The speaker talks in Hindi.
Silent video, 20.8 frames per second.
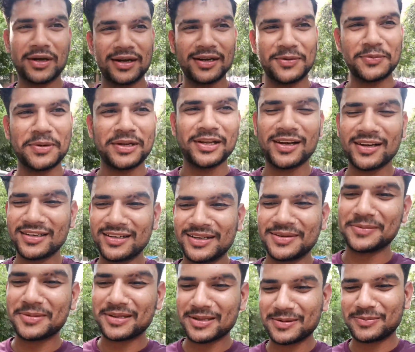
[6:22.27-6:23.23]
तगड़ी बिरयानी
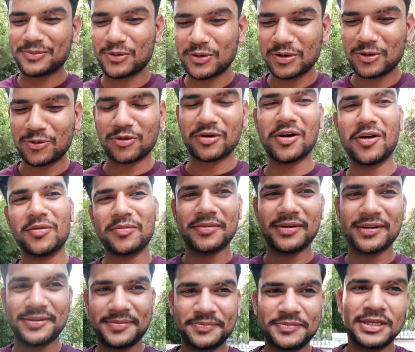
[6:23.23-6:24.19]
है मतलब पूरे गुड़गांव
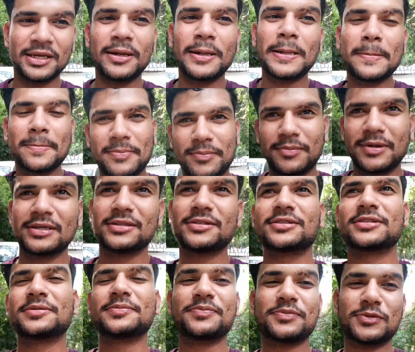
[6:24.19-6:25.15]
में
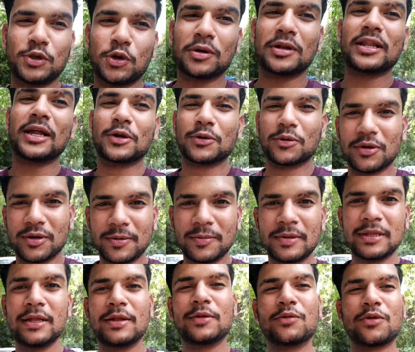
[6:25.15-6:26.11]
बट नॉट दैट गुड
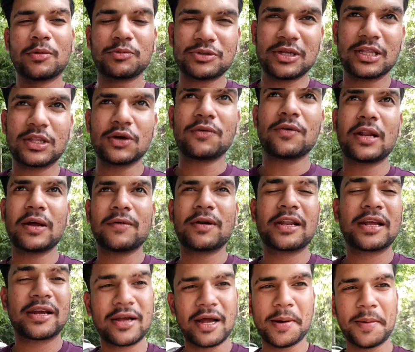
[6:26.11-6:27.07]
तो अब चलता हूँ फटाफट
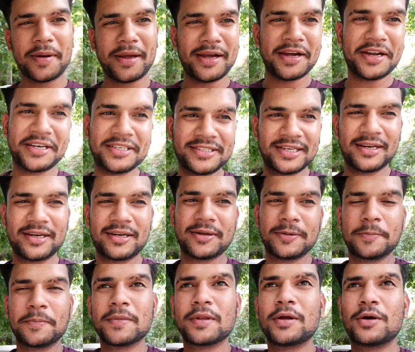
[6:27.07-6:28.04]
एक काम आया अर्जेंट
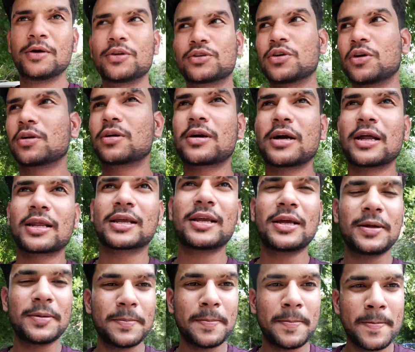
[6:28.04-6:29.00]
उसको
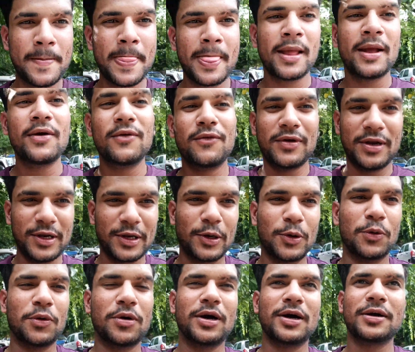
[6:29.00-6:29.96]
करके फिर
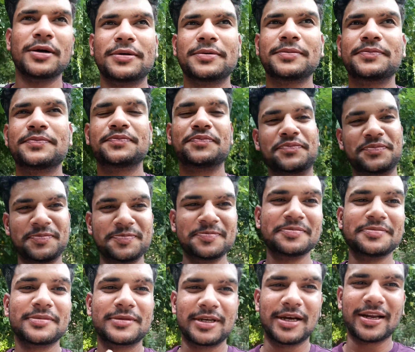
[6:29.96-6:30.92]
निकलूँगा
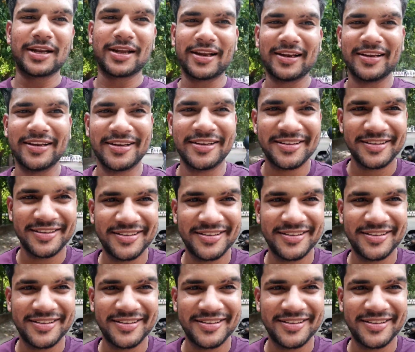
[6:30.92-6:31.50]
घर के लिए